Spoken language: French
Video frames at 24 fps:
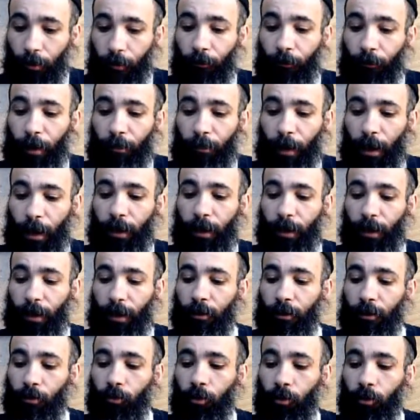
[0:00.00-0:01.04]
Mais malgré
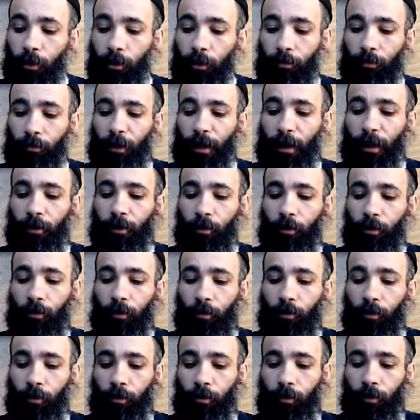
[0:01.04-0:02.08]
tout, bien
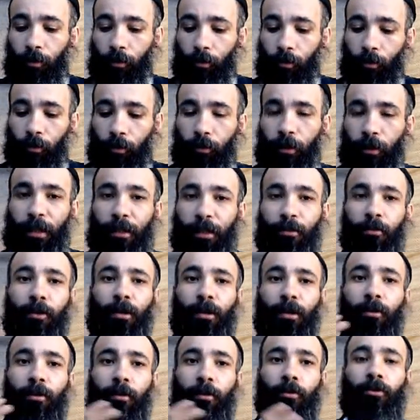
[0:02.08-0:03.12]
qu'on les
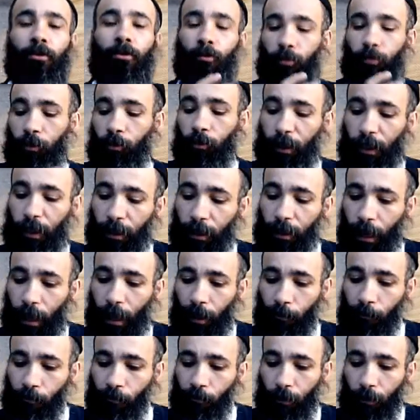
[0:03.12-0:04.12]
unit dans ce bouquet-là,